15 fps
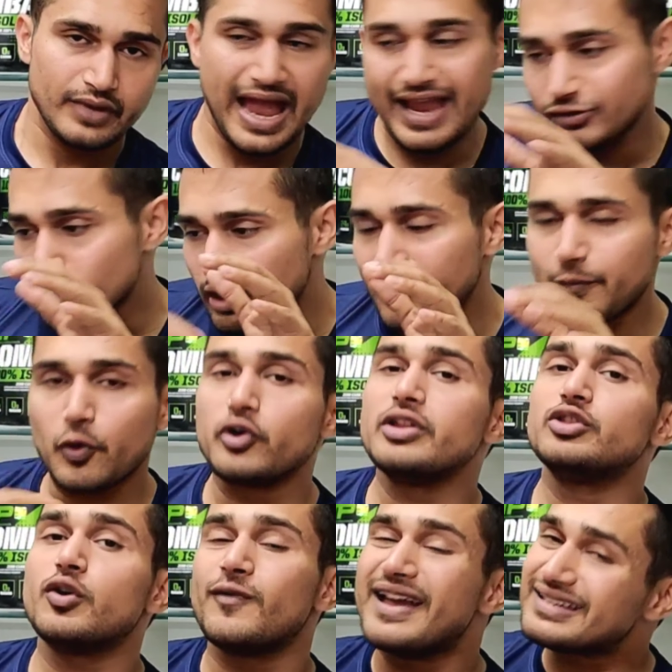आइसोलेट
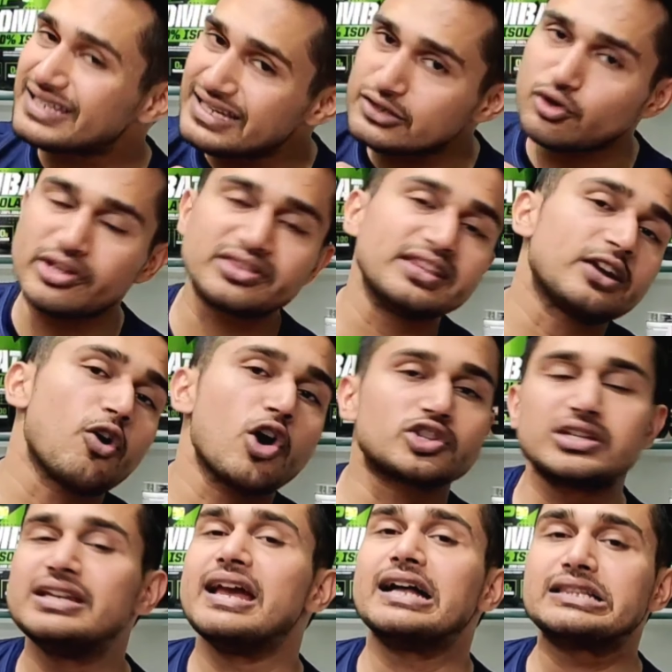प्रोटीन तो वैसे ही जो इतने
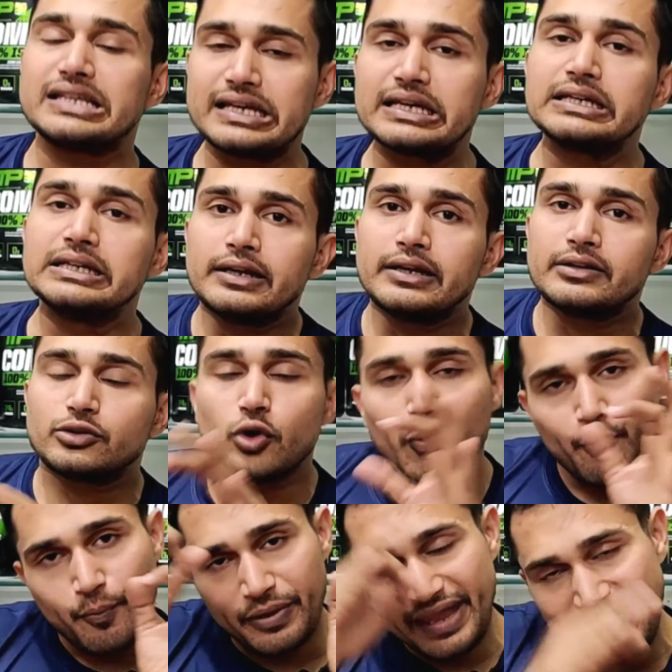कॉस्टली आते हैं तो
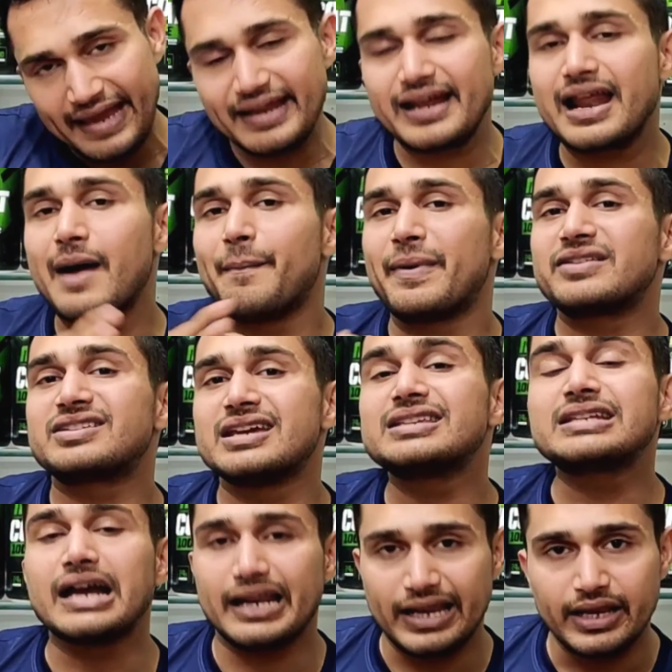गेनर आप
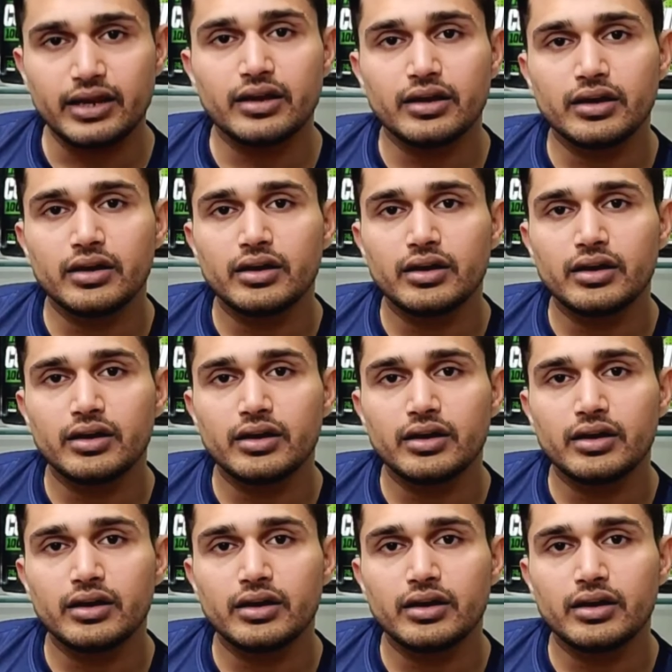परचेज करें